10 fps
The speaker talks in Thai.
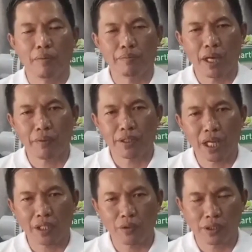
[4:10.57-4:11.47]
บำนาญประ
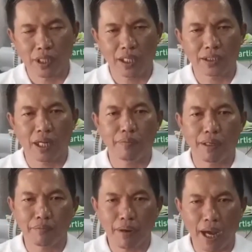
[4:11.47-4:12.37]
ชาชนเดือนละสาม
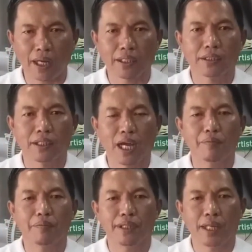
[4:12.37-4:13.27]
พันบาทนะค
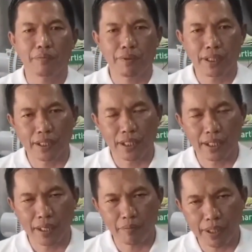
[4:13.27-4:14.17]
รับ เรียนฟรี
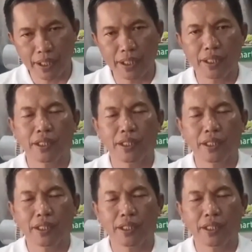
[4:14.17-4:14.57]
เรียนฟรี